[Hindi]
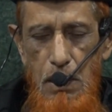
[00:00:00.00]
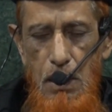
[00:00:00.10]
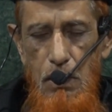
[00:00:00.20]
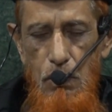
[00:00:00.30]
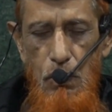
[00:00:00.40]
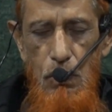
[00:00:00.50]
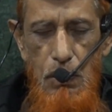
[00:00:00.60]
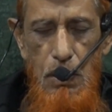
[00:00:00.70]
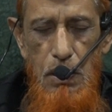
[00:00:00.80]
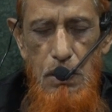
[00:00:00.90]
एक दो
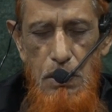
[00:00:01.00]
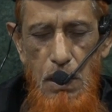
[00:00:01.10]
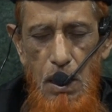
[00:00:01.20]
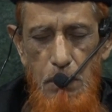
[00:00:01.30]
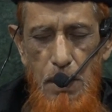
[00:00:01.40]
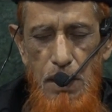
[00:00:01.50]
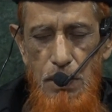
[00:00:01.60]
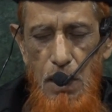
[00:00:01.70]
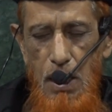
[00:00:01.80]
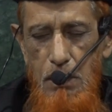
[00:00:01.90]
तीन चार
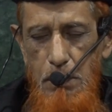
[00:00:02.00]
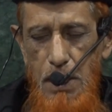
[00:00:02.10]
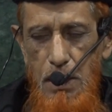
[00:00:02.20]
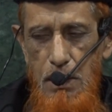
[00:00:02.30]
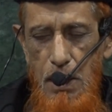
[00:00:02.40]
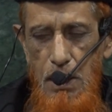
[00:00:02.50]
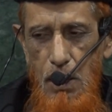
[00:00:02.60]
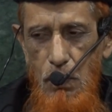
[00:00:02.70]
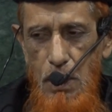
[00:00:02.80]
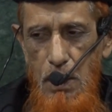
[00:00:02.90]
पाँच रात में
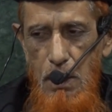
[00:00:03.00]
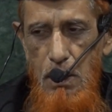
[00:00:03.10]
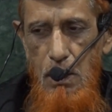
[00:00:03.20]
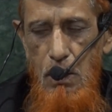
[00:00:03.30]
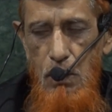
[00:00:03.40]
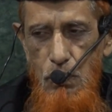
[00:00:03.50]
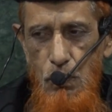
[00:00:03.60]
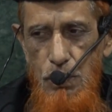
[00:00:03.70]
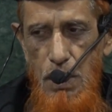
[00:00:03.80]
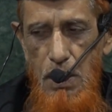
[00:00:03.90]
तैयार होके
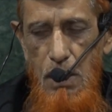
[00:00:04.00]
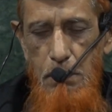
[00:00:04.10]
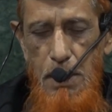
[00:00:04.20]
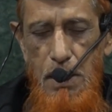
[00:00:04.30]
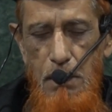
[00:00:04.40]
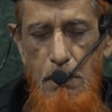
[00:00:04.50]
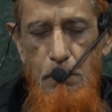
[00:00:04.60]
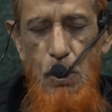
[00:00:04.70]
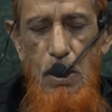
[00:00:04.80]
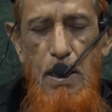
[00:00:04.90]
दूसरे दिन मीटिंग में
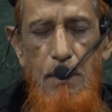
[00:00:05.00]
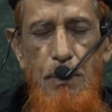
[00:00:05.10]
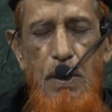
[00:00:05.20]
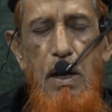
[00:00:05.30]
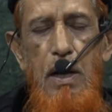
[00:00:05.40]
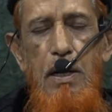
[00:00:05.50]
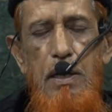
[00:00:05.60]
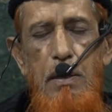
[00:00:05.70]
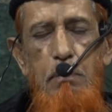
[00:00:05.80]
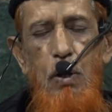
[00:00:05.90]
बोले
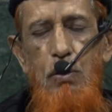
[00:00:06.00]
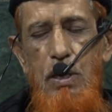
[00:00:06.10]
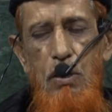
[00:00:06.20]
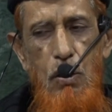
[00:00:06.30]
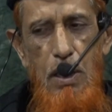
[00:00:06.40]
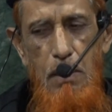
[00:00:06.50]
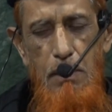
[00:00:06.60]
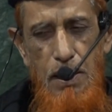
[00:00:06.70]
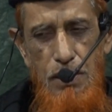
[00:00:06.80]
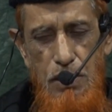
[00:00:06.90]
कि बहुत दिन हो गए
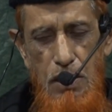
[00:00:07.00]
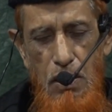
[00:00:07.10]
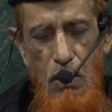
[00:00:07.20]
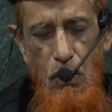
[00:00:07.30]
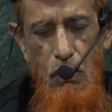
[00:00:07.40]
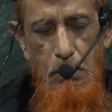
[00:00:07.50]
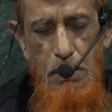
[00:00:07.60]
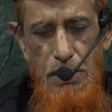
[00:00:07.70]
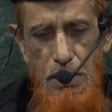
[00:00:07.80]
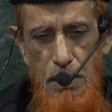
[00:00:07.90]
हमारे रिश्तेदारों को वहाँ
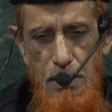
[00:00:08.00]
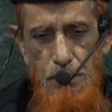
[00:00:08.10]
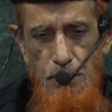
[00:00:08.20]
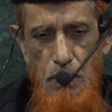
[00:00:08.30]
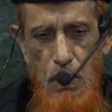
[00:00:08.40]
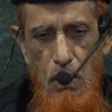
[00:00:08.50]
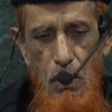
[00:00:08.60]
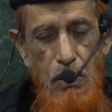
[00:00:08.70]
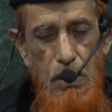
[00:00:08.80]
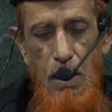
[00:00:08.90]
भेज कर
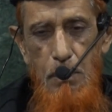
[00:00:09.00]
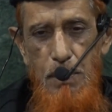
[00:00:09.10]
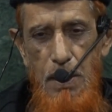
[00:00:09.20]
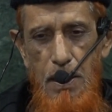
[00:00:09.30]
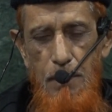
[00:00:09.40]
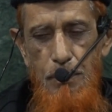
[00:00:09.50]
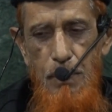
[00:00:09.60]
तड़पते हैं